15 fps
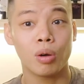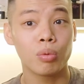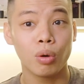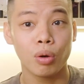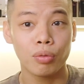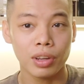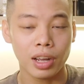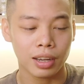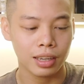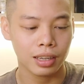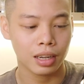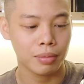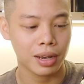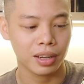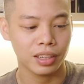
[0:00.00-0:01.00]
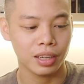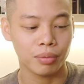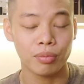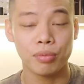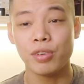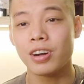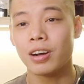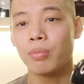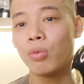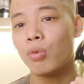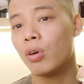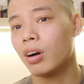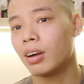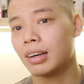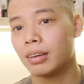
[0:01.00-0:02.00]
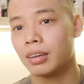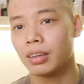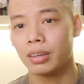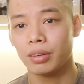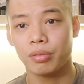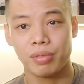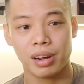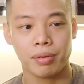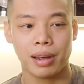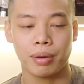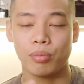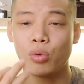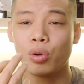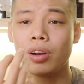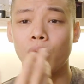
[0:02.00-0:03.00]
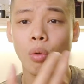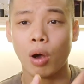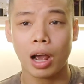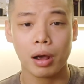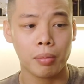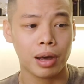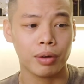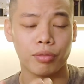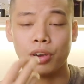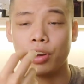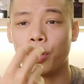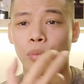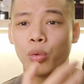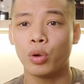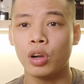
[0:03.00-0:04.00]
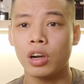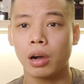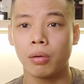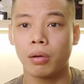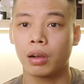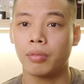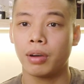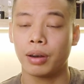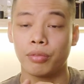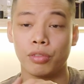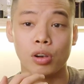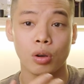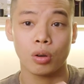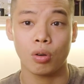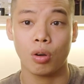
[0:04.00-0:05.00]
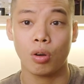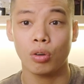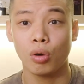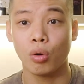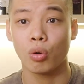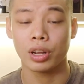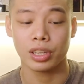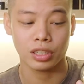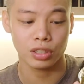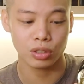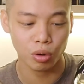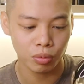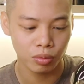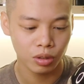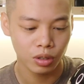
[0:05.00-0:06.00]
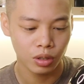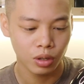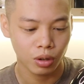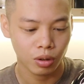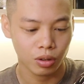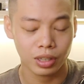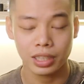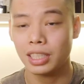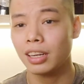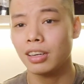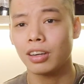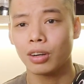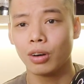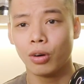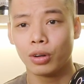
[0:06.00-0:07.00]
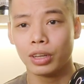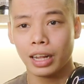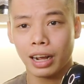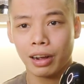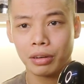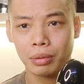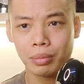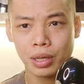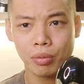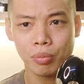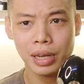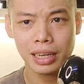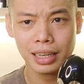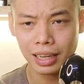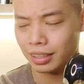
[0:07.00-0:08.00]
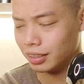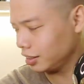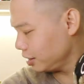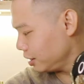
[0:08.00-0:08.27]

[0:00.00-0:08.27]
công đôi việc ấy các bạn có thể vừa mua bạn bạn mua nước hoa các bạn vừa được mùi hương nó các bạn vừa có, có đồ để sử dụng còn cái chất lượng đồ như nào thì mình không biết nhá